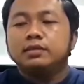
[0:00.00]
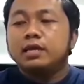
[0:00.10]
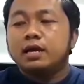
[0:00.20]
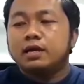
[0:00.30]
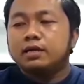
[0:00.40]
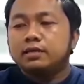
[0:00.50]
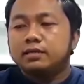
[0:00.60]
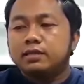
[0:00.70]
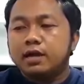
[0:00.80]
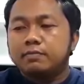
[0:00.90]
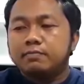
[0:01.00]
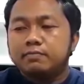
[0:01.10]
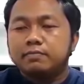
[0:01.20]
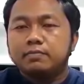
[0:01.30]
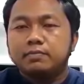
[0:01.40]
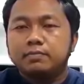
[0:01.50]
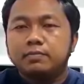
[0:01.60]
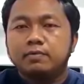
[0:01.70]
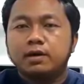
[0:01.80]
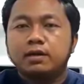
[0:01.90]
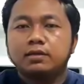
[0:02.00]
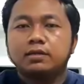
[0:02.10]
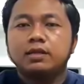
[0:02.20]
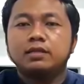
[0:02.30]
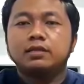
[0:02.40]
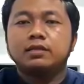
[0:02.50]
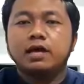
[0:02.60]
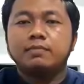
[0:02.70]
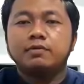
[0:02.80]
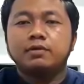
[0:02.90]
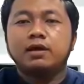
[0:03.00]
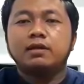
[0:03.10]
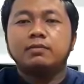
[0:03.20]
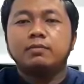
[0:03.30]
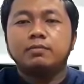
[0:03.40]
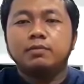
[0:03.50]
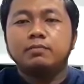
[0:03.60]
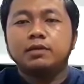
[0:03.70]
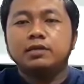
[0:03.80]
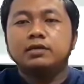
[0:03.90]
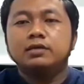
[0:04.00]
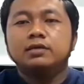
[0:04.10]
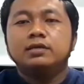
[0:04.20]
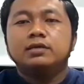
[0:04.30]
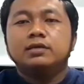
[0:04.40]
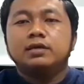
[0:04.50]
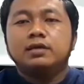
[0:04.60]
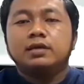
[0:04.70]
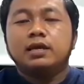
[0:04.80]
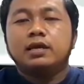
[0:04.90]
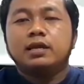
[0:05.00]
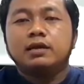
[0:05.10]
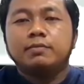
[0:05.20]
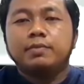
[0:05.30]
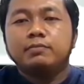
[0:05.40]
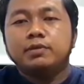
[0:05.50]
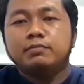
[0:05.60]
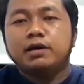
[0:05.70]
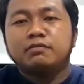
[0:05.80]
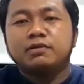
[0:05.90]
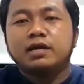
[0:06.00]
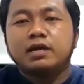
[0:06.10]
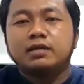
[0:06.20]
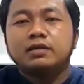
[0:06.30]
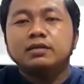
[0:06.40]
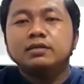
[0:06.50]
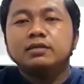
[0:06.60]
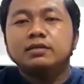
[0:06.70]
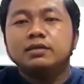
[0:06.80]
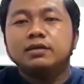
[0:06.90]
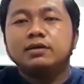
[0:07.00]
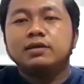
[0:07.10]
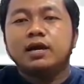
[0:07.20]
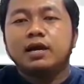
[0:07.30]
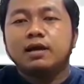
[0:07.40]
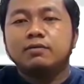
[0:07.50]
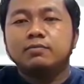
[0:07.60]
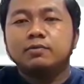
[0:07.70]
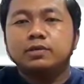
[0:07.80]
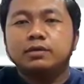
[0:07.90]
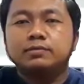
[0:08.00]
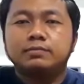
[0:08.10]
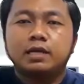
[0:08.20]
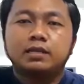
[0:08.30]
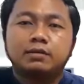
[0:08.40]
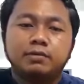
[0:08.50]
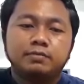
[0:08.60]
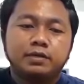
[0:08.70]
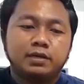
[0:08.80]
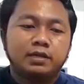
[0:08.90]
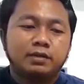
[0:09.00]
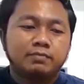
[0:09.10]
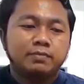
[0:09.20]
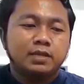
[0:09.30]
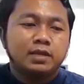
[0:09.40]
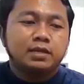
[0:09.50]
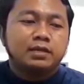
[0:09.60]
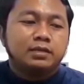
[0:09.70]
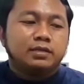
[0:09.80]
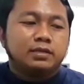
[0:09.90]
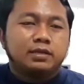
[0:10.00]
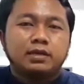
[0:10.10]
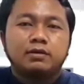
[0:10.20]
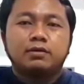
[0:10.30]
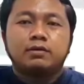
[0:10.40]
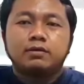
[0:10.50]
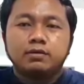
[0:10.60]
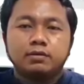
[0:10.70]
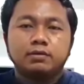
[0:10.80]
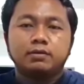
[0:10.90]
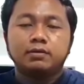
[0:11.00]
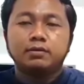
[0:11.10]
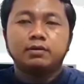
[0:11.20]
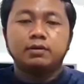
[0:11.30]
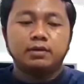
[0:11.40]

อยากให้ทำเพราะว่าจะได้ศึกษาไปด้วยกันเพราะผมก็ไม่ได้เก่งอะไรก็เป็นมือใหม่เหมือนกันก็อยากหาความรู้เชิงประสบการณ์จากเพื่อนๆนะครับยังไงก็ขอ